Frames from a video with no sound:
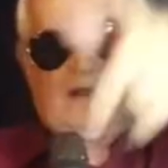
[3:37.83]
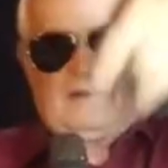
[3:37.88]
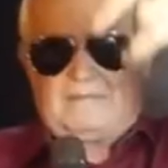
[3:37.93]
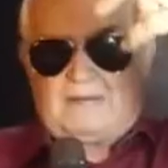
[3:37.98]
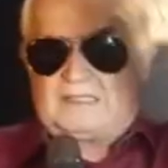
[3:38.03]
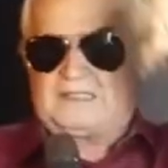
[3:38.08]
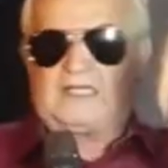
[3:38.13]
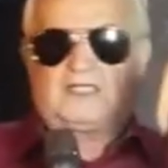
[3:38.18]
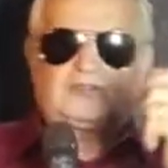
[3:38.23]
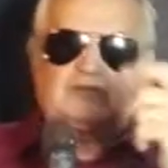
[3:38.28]

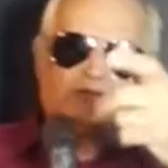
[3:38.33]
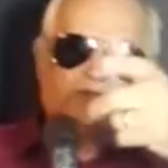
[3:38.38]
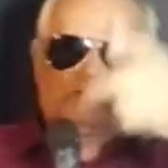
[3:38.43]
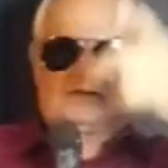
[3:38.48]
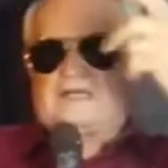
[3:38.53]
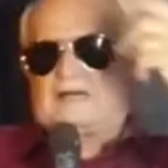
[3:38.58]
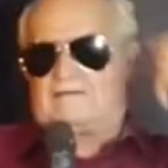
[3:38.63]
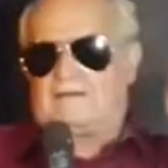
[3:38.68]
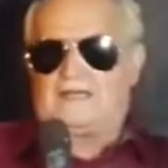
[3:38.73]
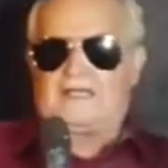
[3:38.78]
Mas Jesus não
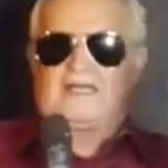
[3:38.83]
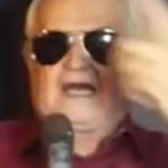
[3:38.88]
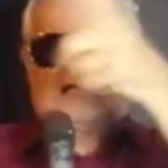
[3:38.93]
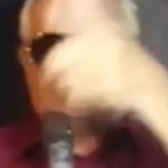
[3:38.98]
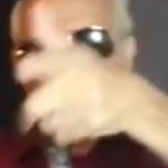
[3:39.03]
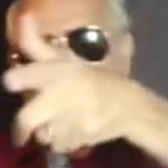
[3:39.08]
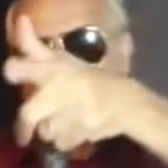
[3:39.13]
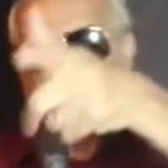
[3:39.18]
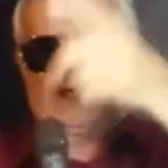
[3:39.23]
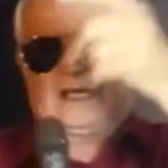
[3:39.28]
estava
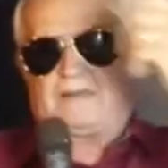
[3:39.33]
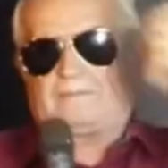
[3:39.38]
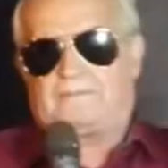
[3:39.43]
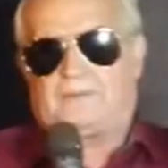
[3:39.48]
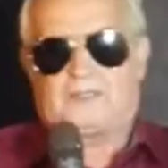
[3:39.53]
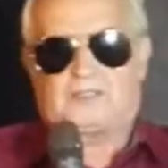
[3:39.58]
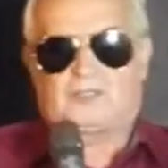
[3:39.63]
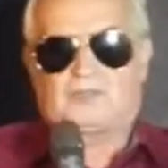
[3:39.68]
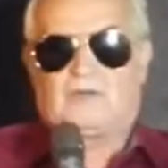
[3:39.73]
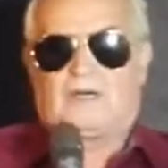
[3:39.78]
ligado com aquela
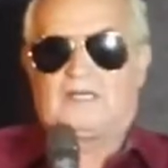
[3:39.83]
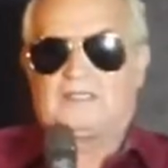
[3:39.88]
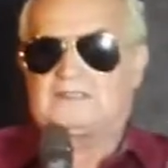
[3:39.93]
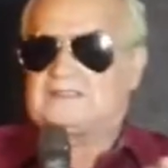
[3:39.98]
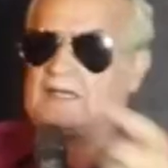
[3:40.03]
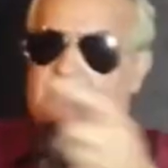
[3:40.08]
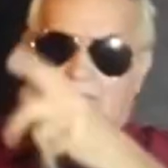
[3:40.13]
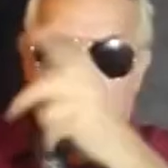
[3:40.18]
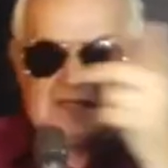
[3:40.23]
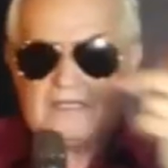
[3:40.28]
pessoa antes,
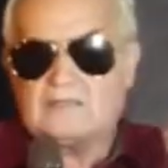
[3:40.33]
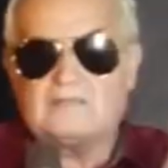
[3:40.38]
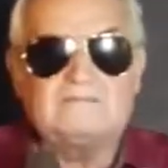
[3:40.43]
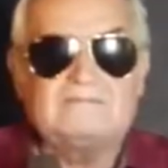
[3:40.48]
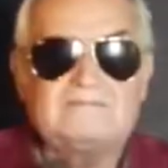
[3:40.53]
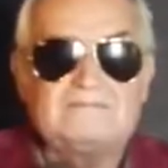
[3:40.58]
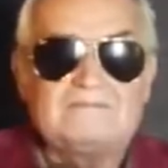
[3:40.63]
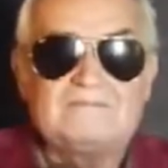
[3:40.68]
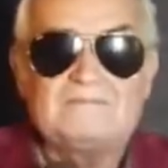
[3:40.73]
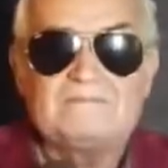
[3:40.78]
estava não.
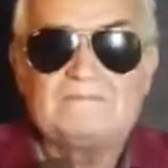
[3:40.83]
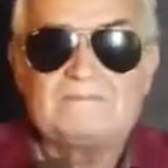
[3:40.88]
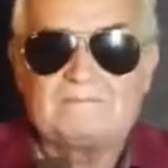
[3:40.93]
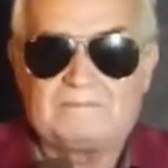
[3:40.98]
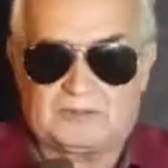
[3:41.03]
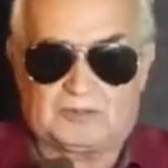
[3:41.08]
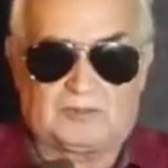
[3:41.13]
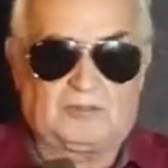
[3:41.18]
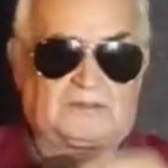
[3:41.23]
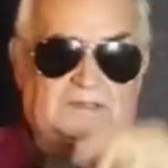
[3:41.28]
A
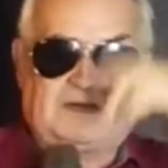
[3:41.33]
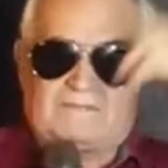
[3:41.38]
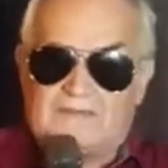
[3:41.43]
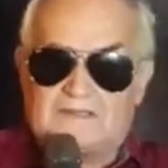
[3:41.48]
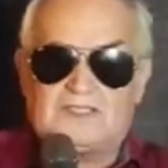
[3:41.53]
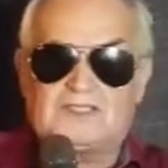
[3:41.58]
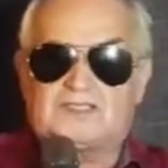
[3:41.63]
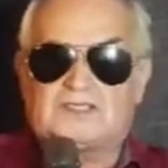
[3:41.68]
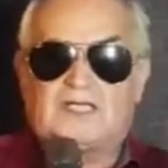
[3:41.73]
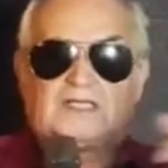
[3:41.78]
pessoa estava
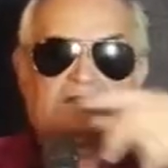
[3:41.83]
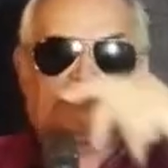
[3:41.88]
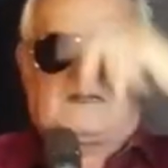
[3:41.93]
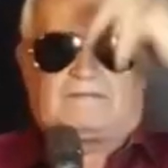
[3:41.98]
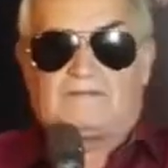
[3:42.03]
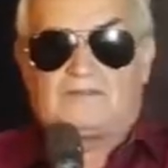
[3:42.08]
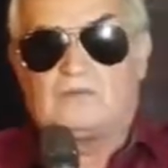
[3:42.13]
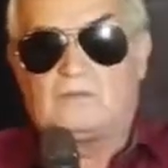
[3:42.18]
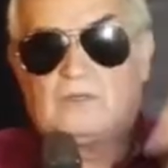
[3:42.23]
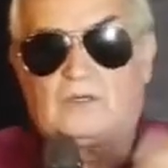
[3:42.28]
distante,
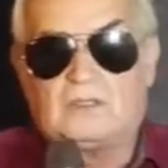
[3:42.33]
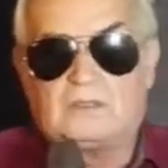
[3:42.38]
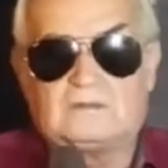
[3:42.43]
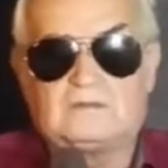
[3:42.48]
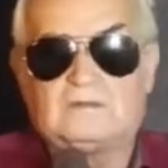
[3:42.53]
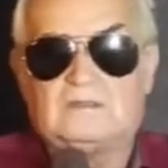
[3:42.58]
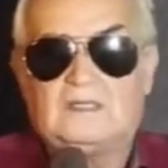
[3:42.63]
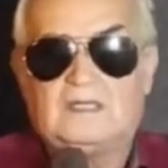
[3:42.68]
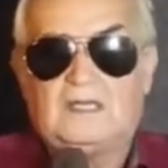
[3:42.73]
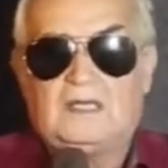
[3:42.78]
estava no
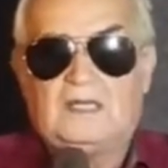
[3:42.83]
mundo,